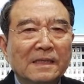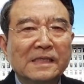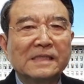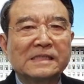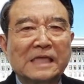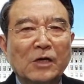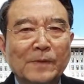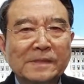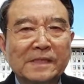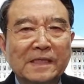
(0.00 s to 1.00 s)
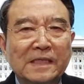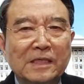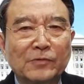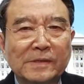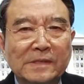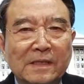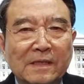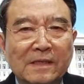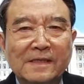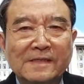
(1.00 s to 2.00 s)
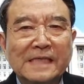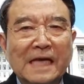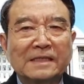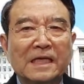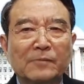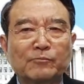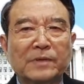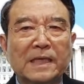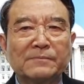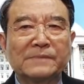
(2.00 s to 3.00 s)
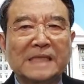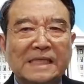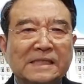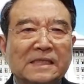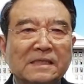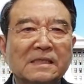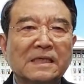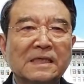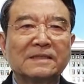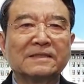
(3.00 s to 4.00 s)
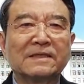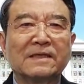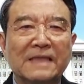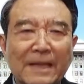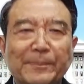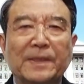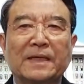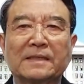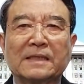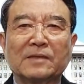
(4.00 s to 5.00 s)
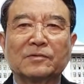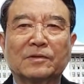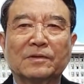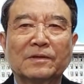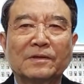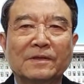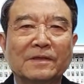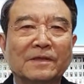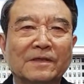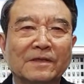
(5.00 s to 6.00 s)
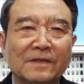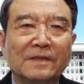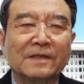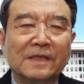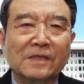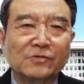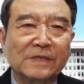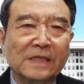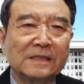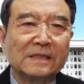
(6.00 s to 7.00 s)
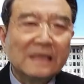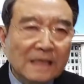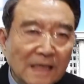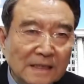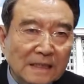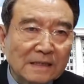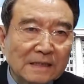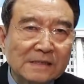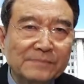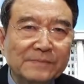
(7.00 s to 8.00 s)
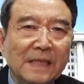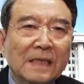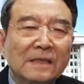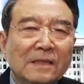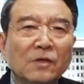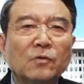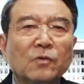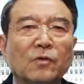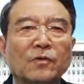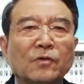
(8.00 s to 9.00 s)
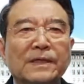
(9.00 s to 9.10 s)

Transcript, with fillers: 이 싸움에서 이기기 위해서 상대의 프레임 자체를 드러내버려야 한다고 어, 그렇게 주장을 했다는 것입니다. 결국